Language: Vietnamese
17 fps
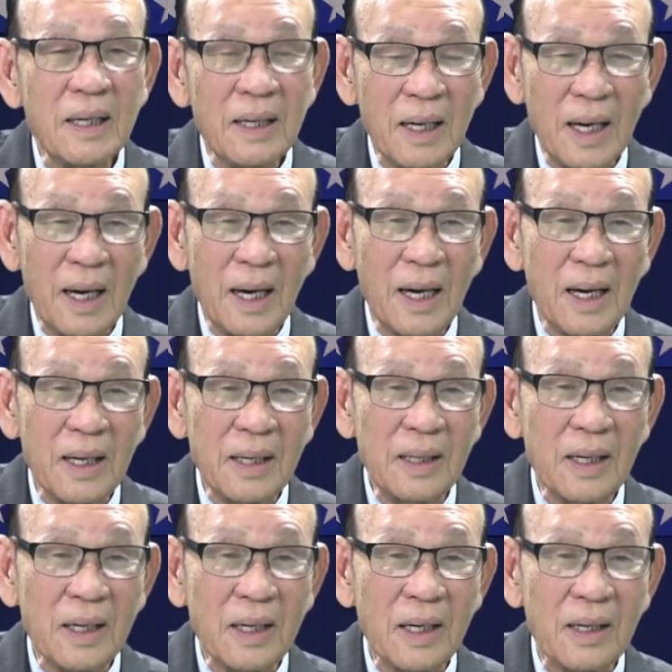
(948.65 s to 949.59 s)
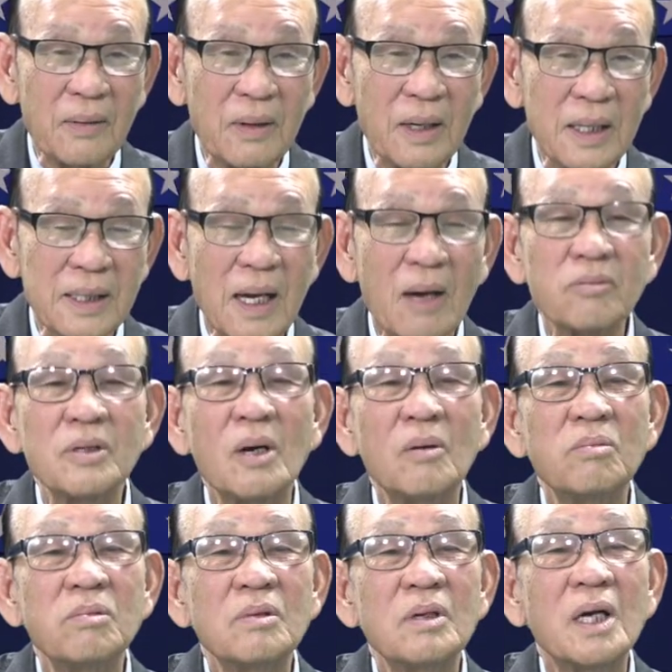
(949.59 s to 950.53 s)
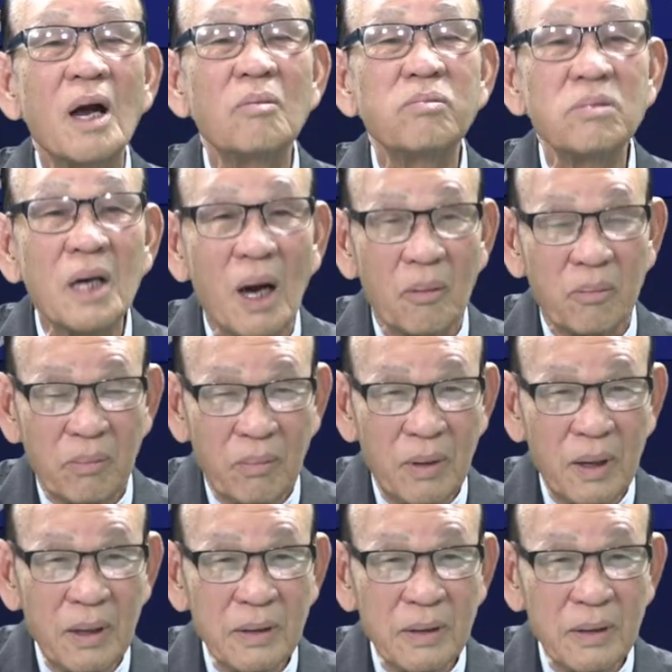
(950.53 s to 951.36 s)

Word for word: à, những cái à, giao thông công cộng